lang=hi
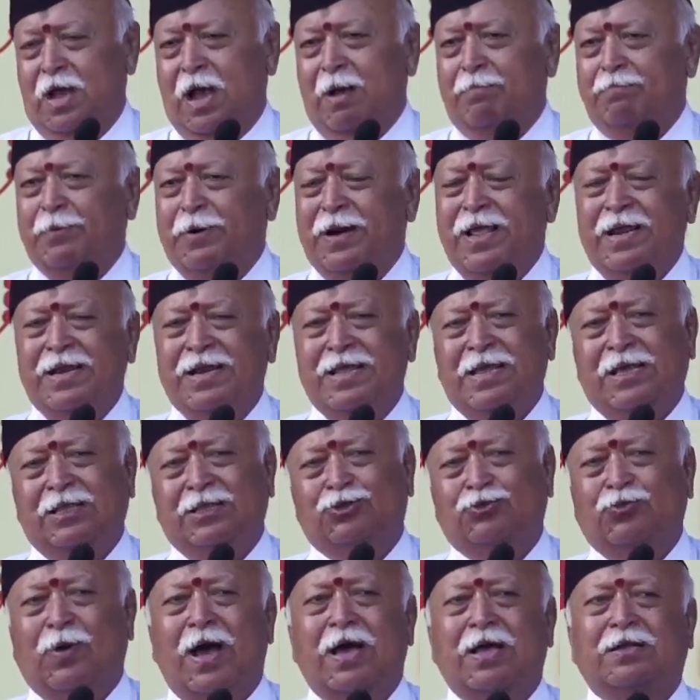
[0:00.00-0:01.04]
अपने
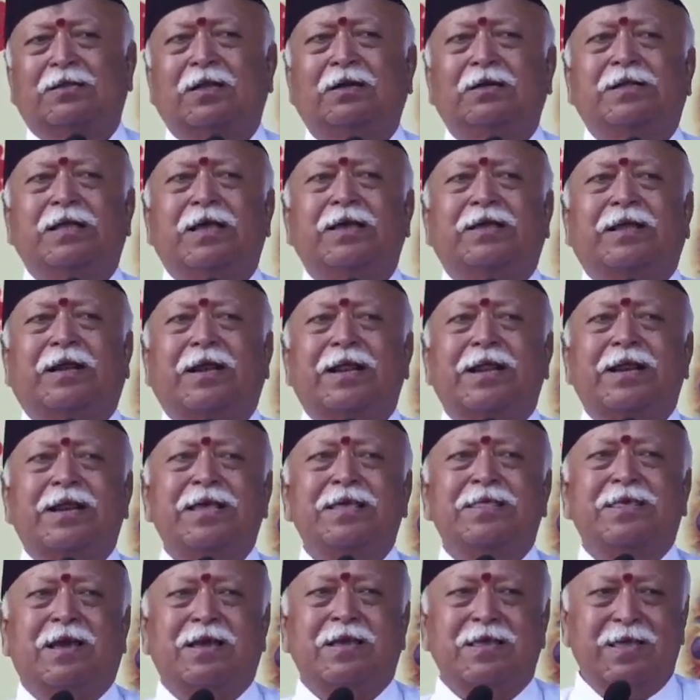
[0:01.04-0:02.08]
निहित स्वार्थ ठीक
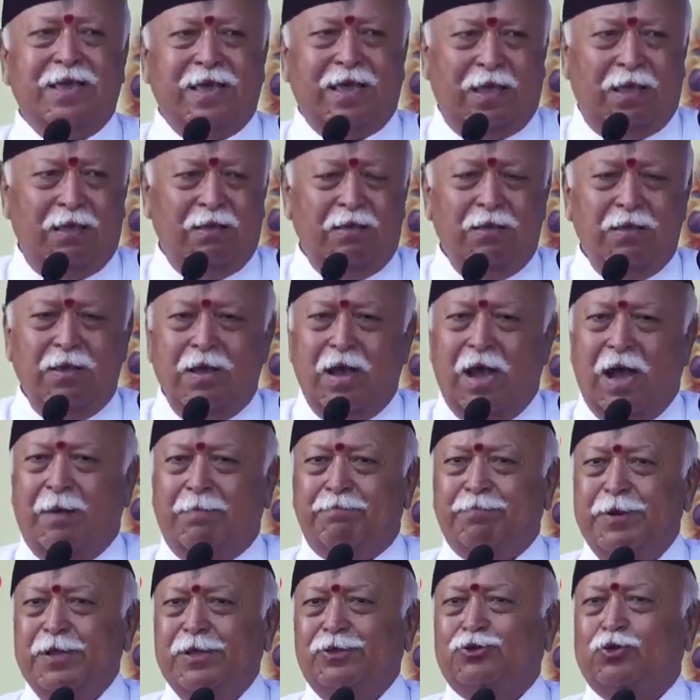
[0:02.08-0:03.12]
रहने चाहिए
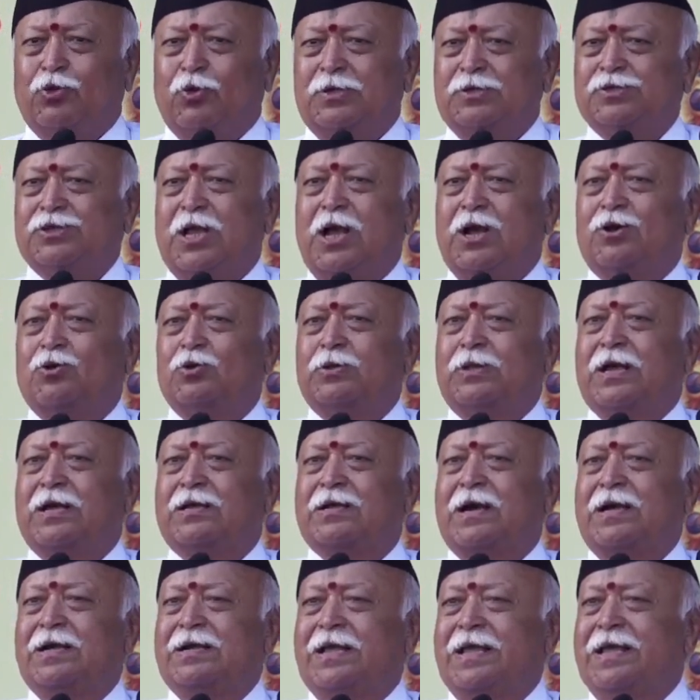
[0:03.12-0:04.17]
अपनी सुरक्षा को
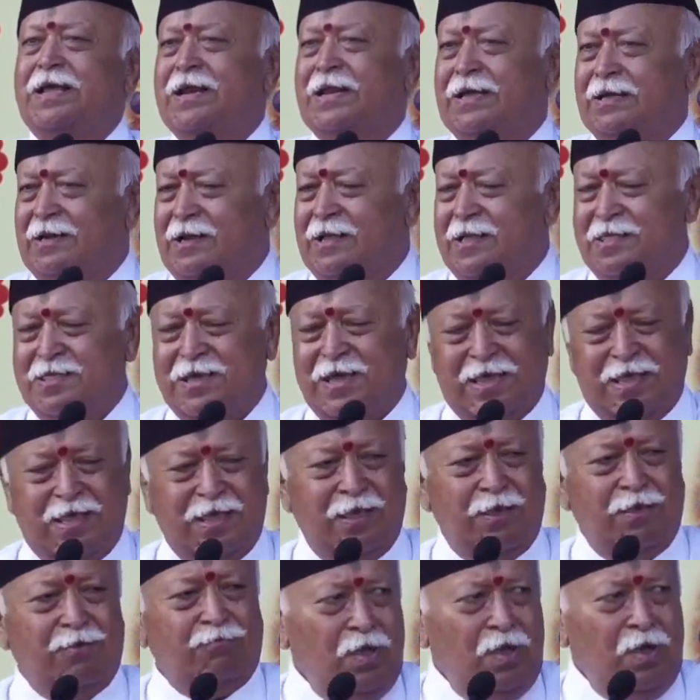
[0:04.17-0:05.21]
धक्का नहीं लगना
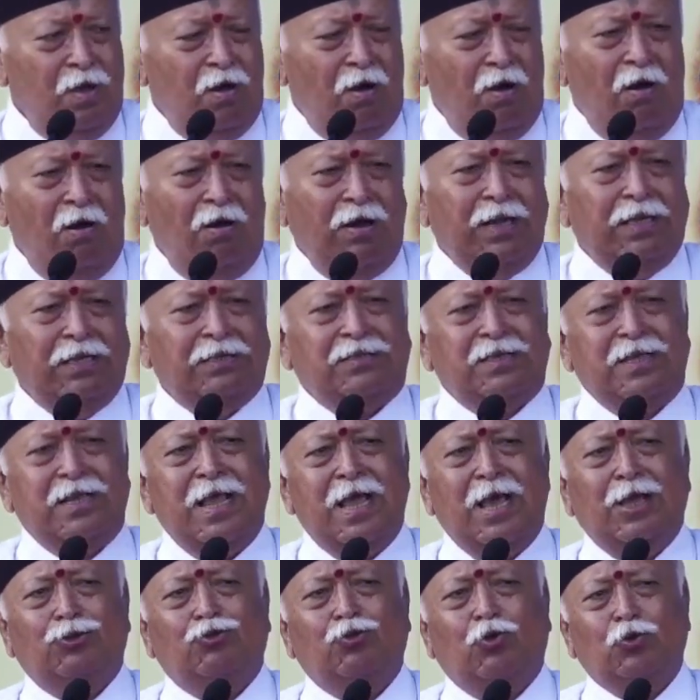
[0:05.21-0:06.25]
चाहिए और
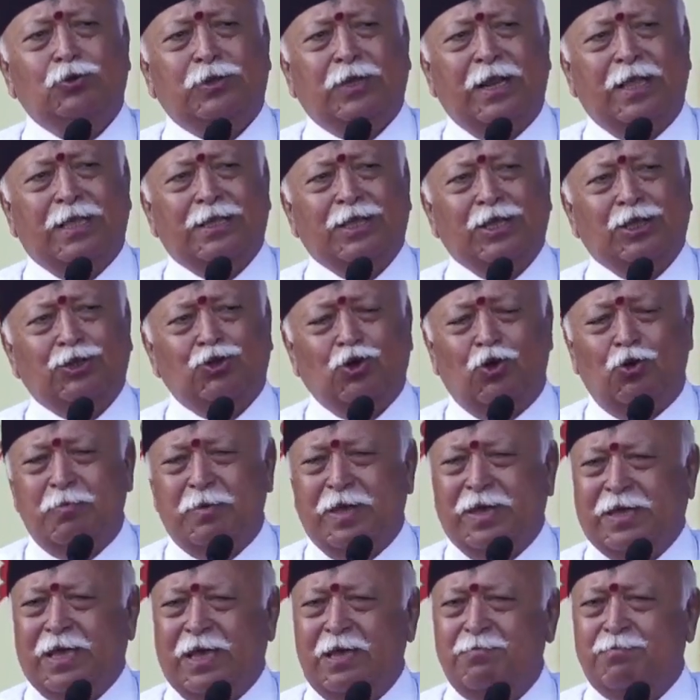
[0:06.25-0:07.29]
इसलिए दूसरे देशों
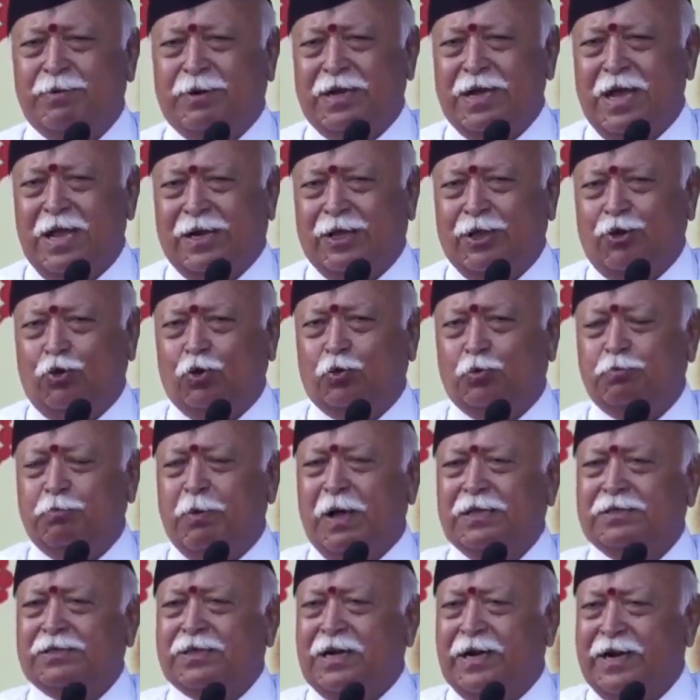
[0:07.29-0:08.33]
में कई प्रकार के
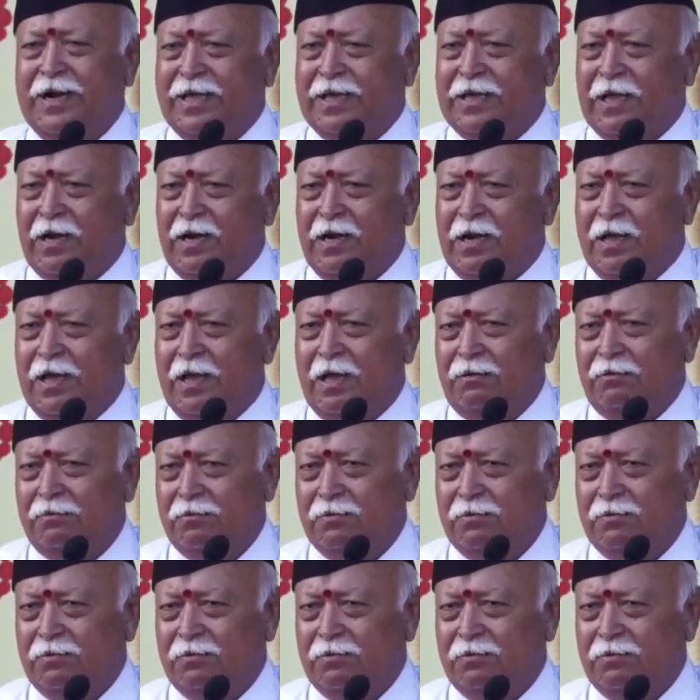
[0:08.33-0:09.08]
उत्पाद खड़े करना